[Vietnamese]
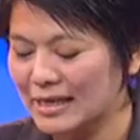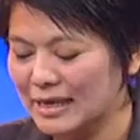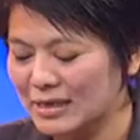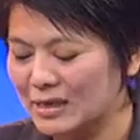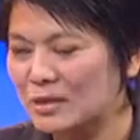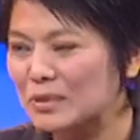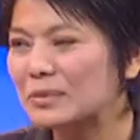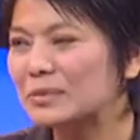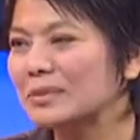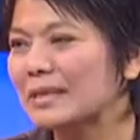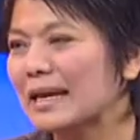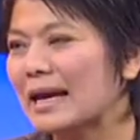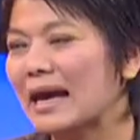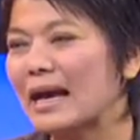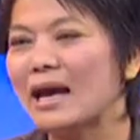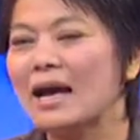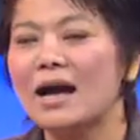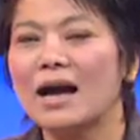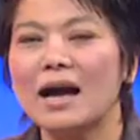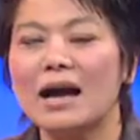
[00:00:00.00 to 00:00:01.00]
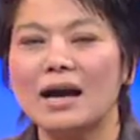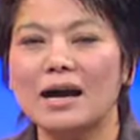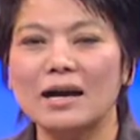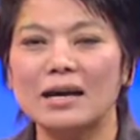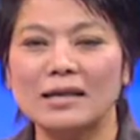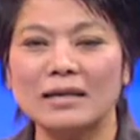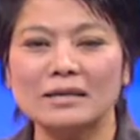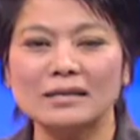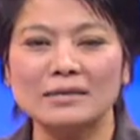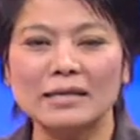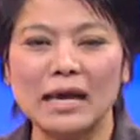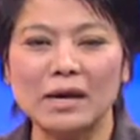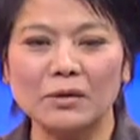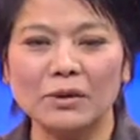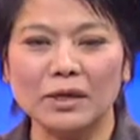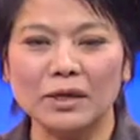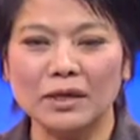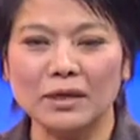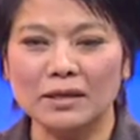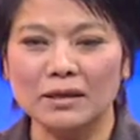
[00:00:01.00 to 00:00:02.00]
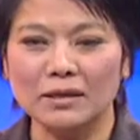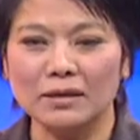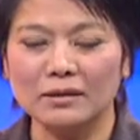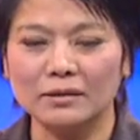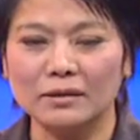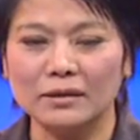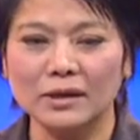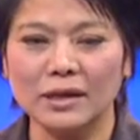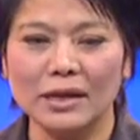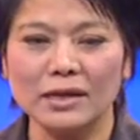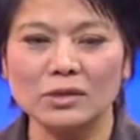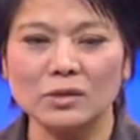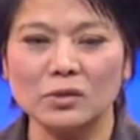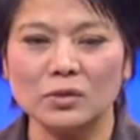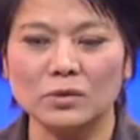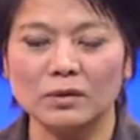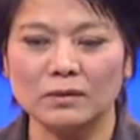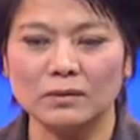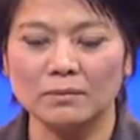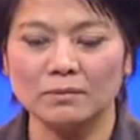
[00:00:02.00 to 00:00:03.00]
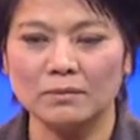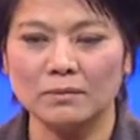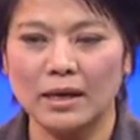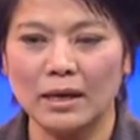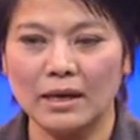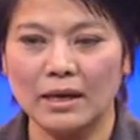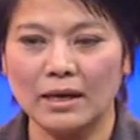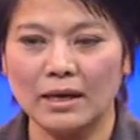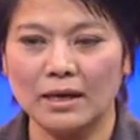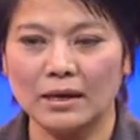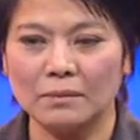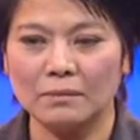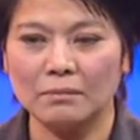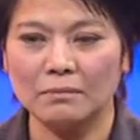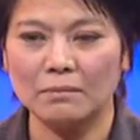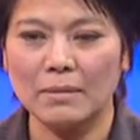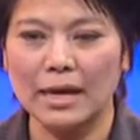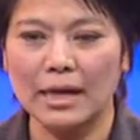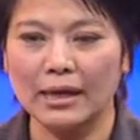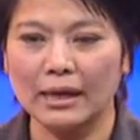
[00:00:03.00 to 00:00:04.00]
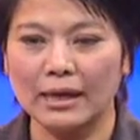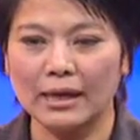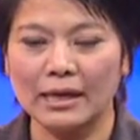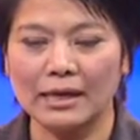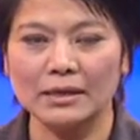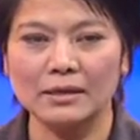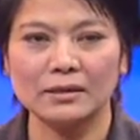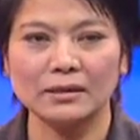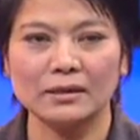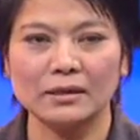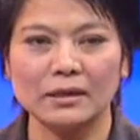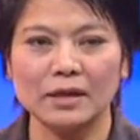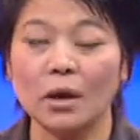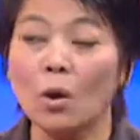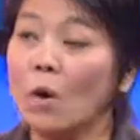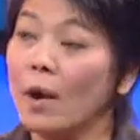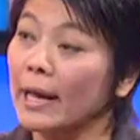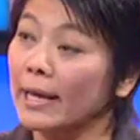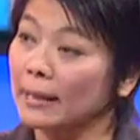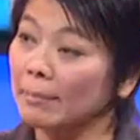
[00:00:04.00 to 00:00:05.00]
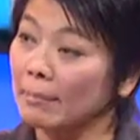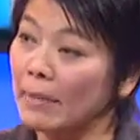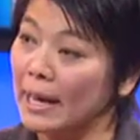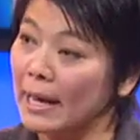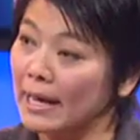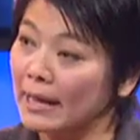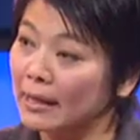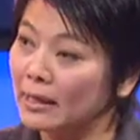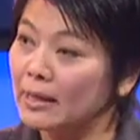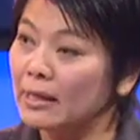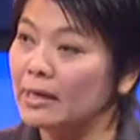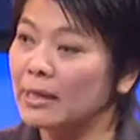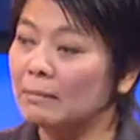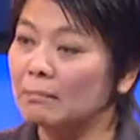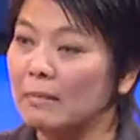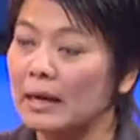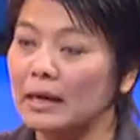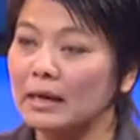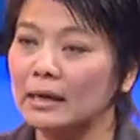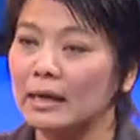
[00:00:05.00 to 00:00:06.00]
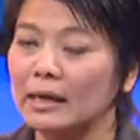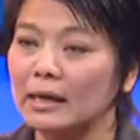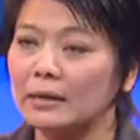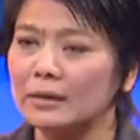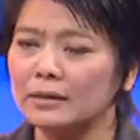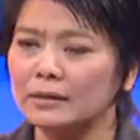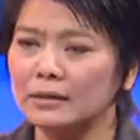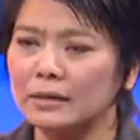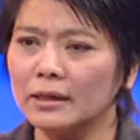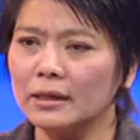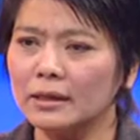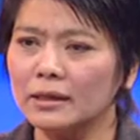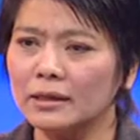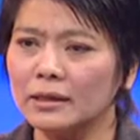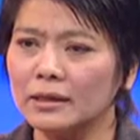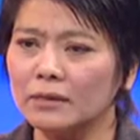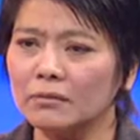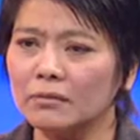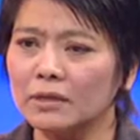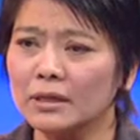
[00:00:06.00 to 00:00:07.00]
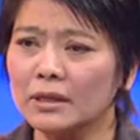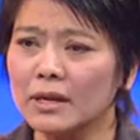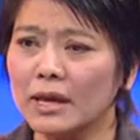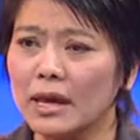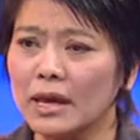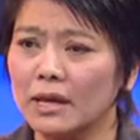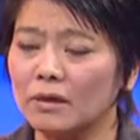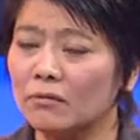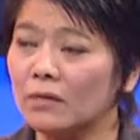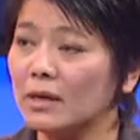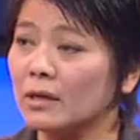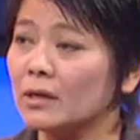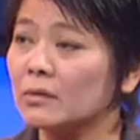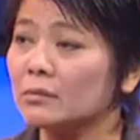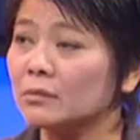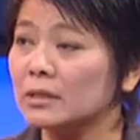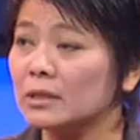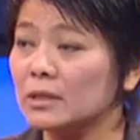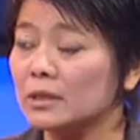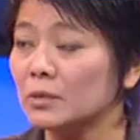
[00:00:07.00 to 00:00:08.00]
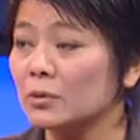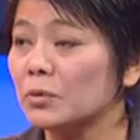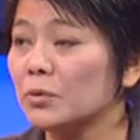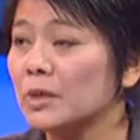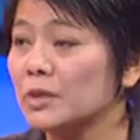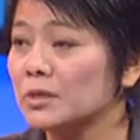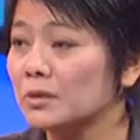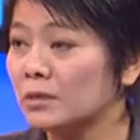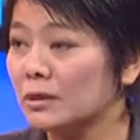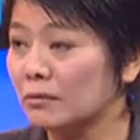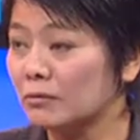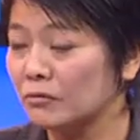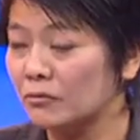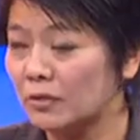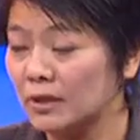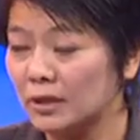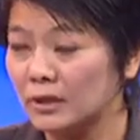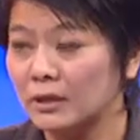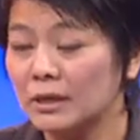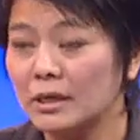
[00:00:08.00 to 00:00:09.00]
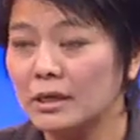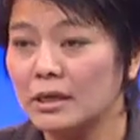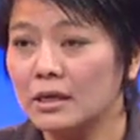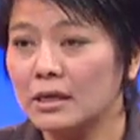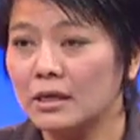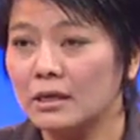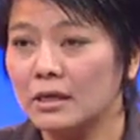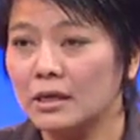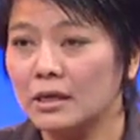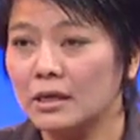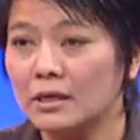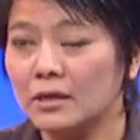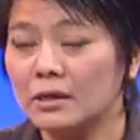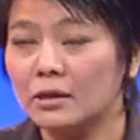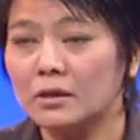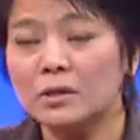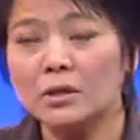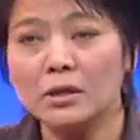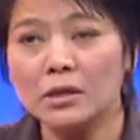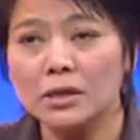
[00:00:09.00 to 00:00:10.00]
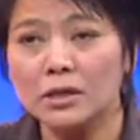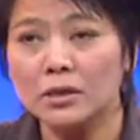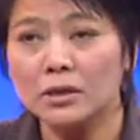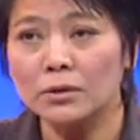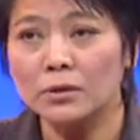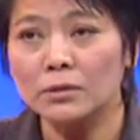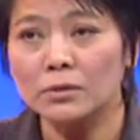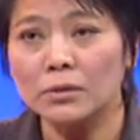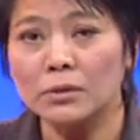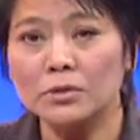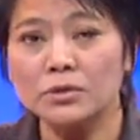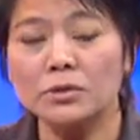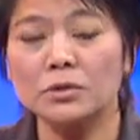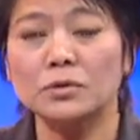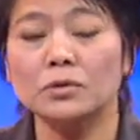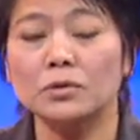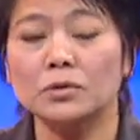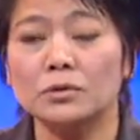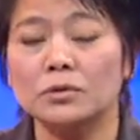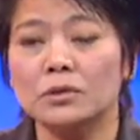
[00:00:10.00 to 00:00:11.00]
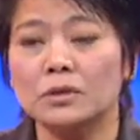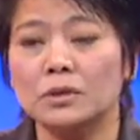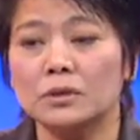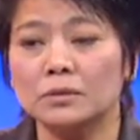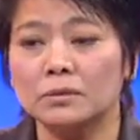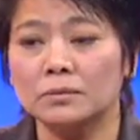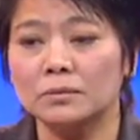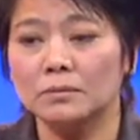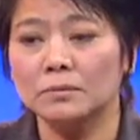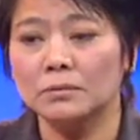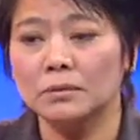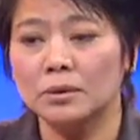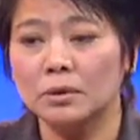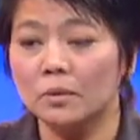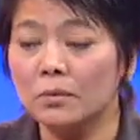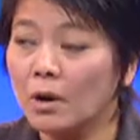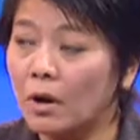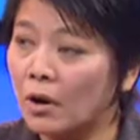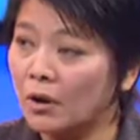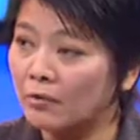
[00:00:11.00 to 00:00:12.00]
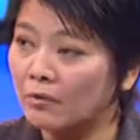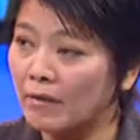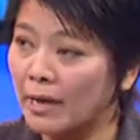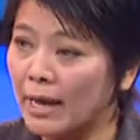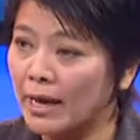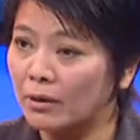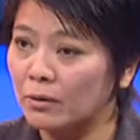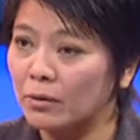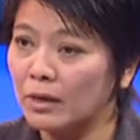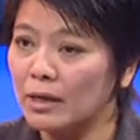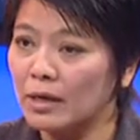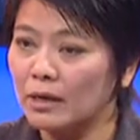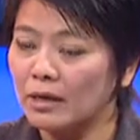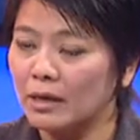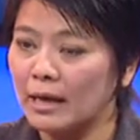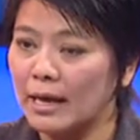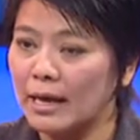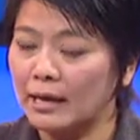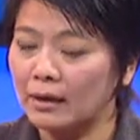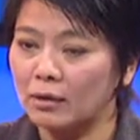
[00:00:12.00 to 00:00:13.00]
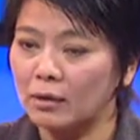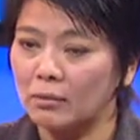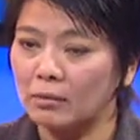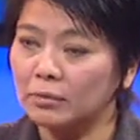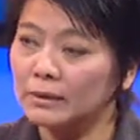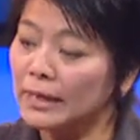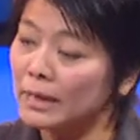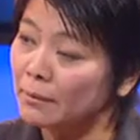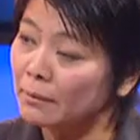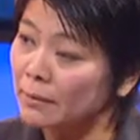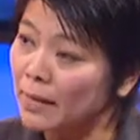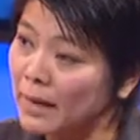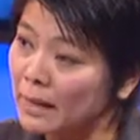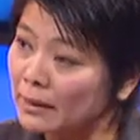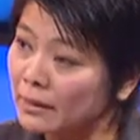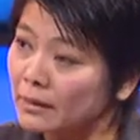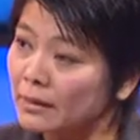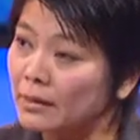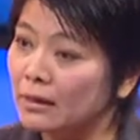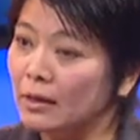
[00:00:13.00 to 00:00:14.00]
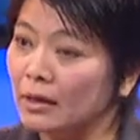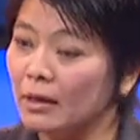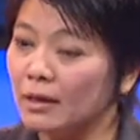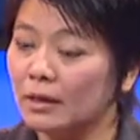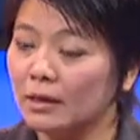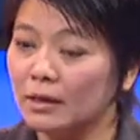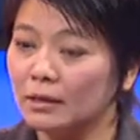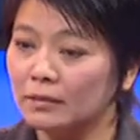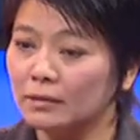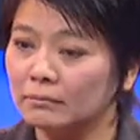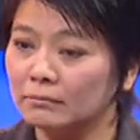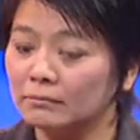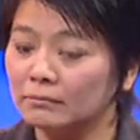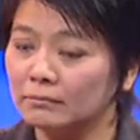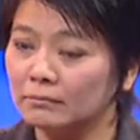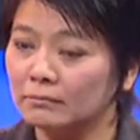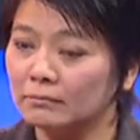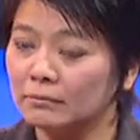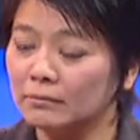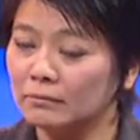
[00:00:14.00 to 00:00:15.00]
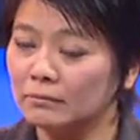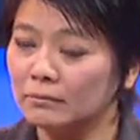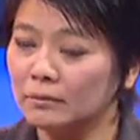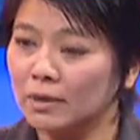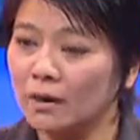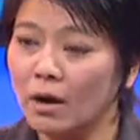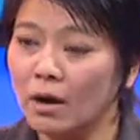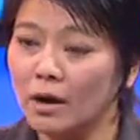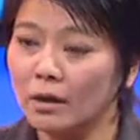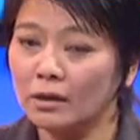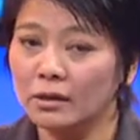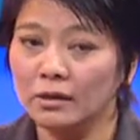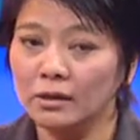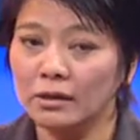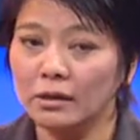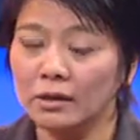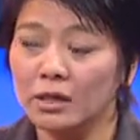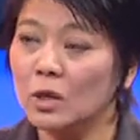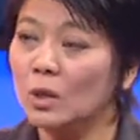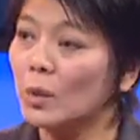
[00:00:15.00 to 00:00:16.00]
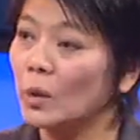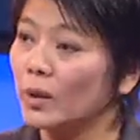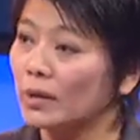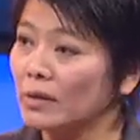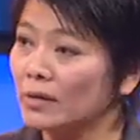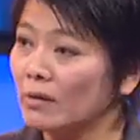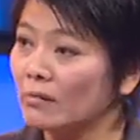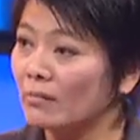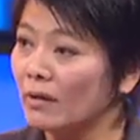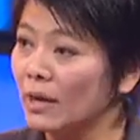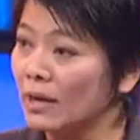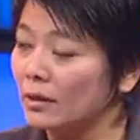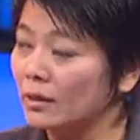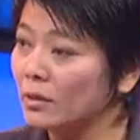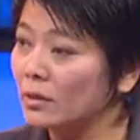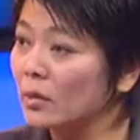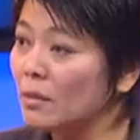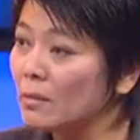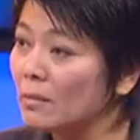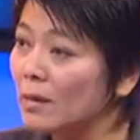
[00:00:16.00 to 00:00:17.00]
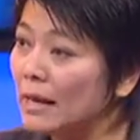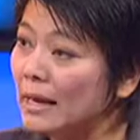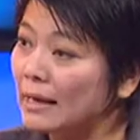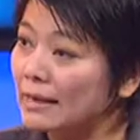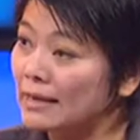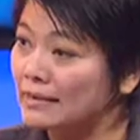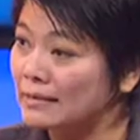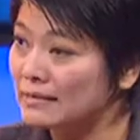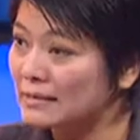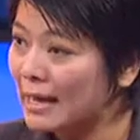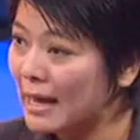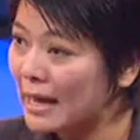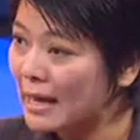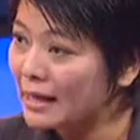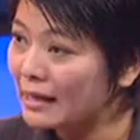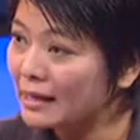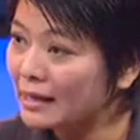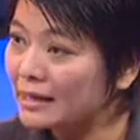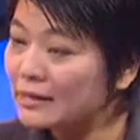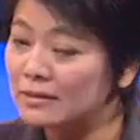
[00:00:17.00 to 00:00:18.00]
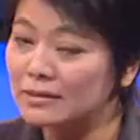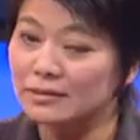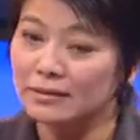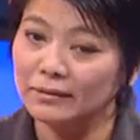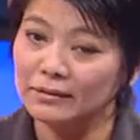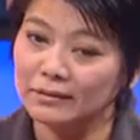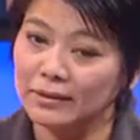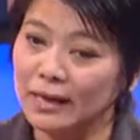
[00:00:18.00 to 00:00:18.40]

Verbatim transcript: Dạ đúng dạ. À, sau khi những cái chuyện mà mang ra những cái hoang mang, dạ. mang ra những cái cái vấn đề về công ty của Rachel làm việc, ừ. thì có nhiều cô chú trong cũng gọi vào là cũng thắc mắc à, có cái dư luận như vậy có đúng hay là sai, sự dạ.